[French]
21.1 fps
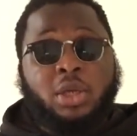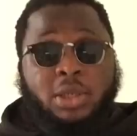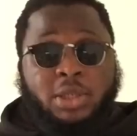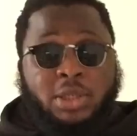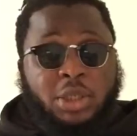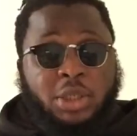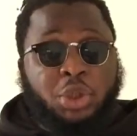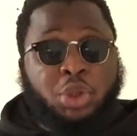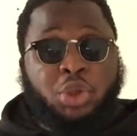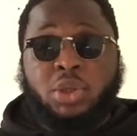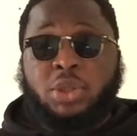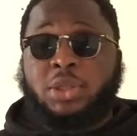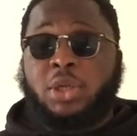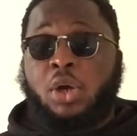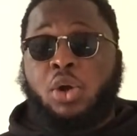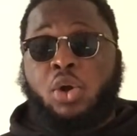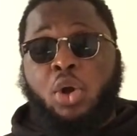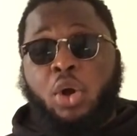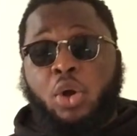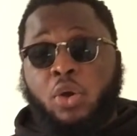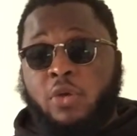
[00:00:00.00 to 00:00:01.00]
C'est juste
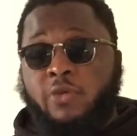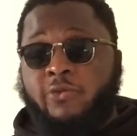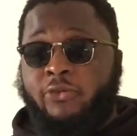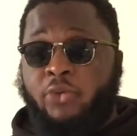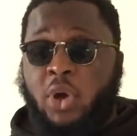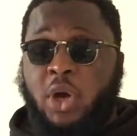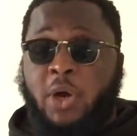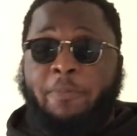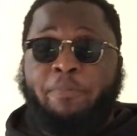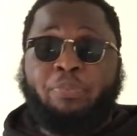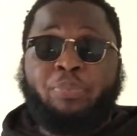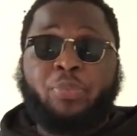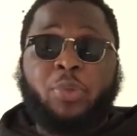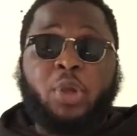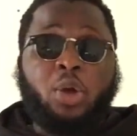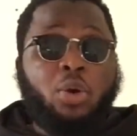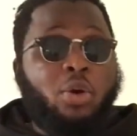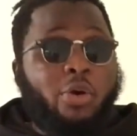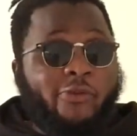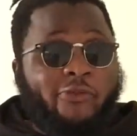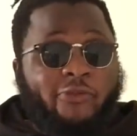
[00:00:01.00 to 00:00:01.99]
encore une fois,
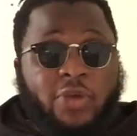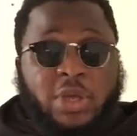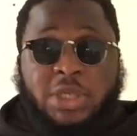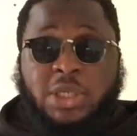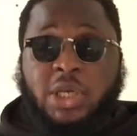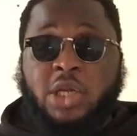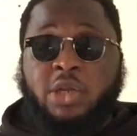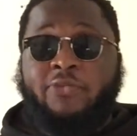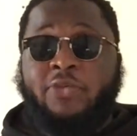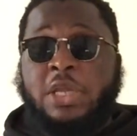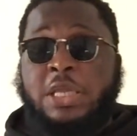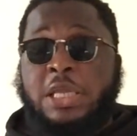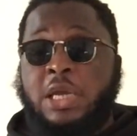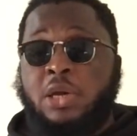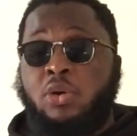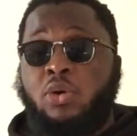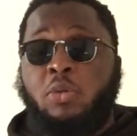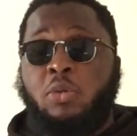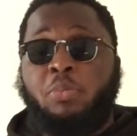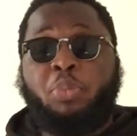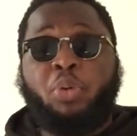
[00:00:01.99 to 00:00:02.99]
on fait cette
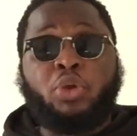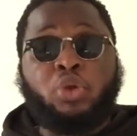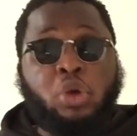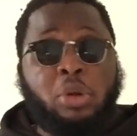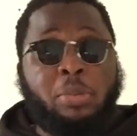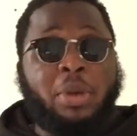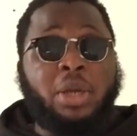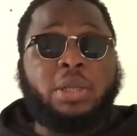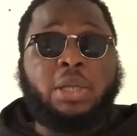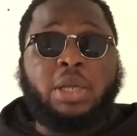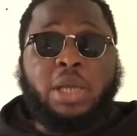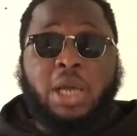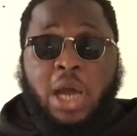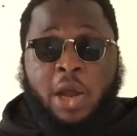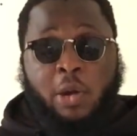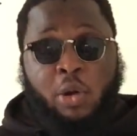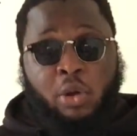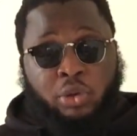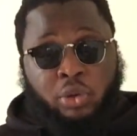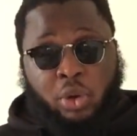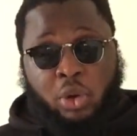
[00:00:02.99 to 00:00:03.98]
vidéo pour demander
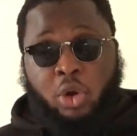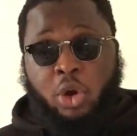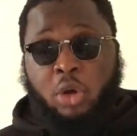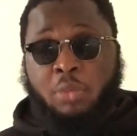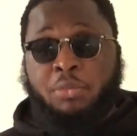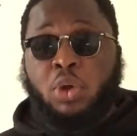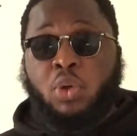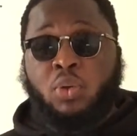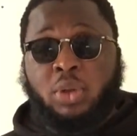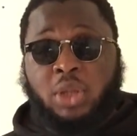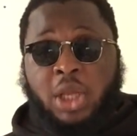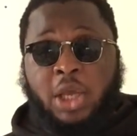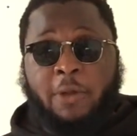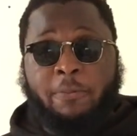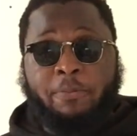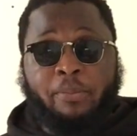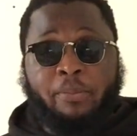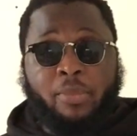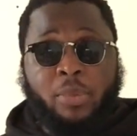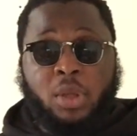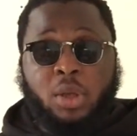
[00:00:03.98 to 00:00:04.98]
à notre
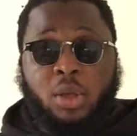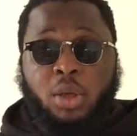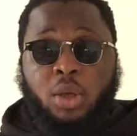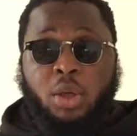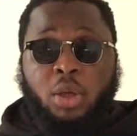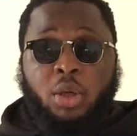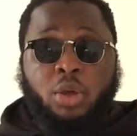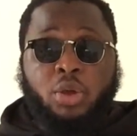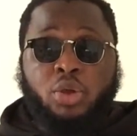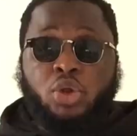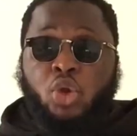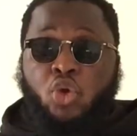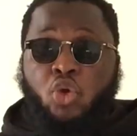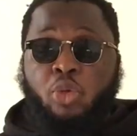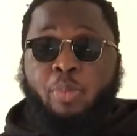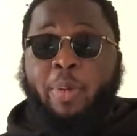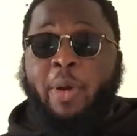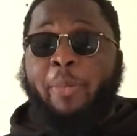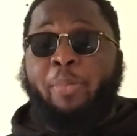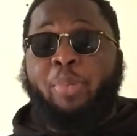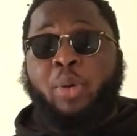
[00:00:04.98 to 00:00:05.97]
communauté de ne
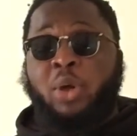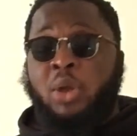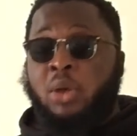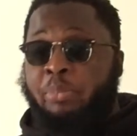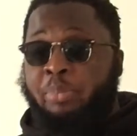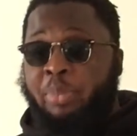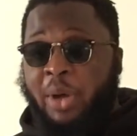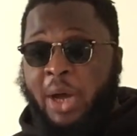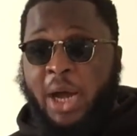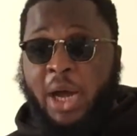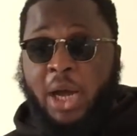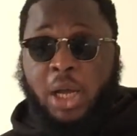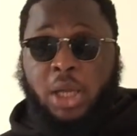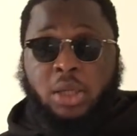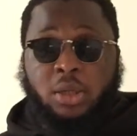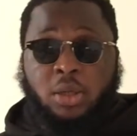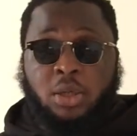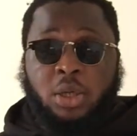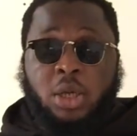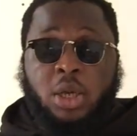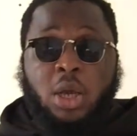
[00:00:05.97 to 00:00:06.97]
pas prendre
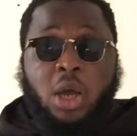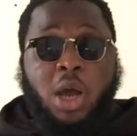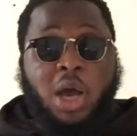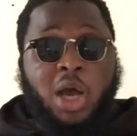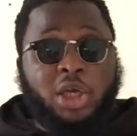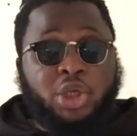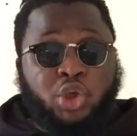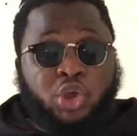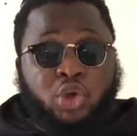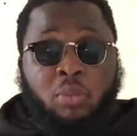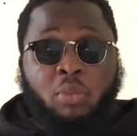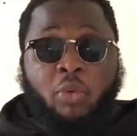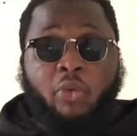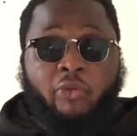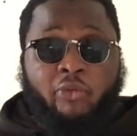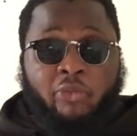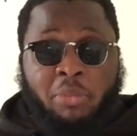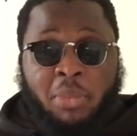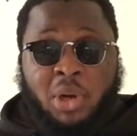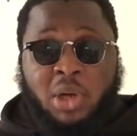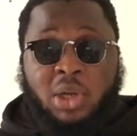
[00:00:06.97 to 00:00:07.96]
part à ce
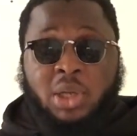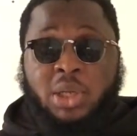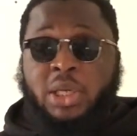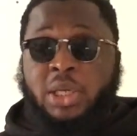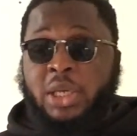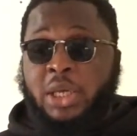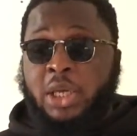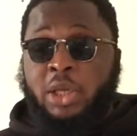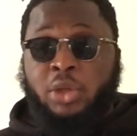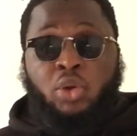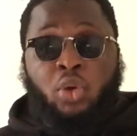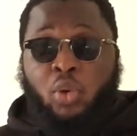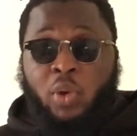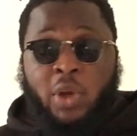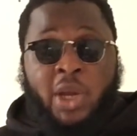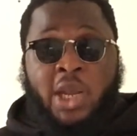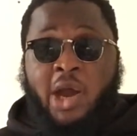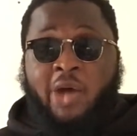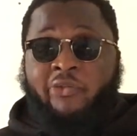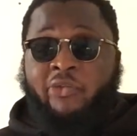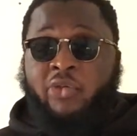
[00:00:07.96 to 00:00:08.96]
mouvement qui est
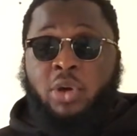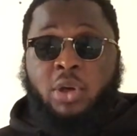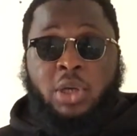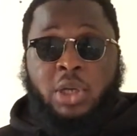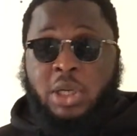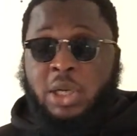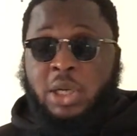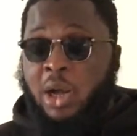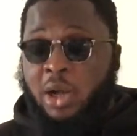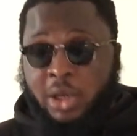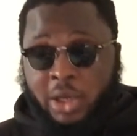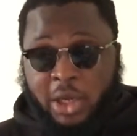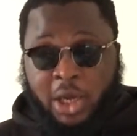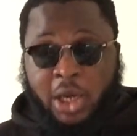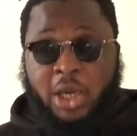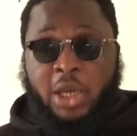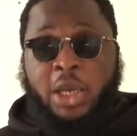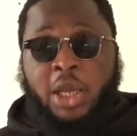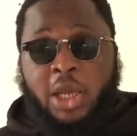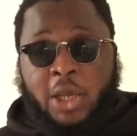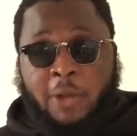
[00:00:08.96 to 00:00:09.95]
dorénavant
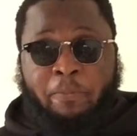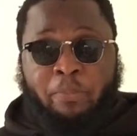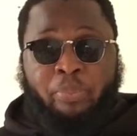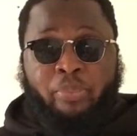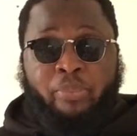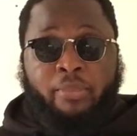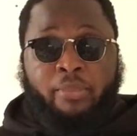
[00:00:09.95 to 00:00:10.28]
gangréné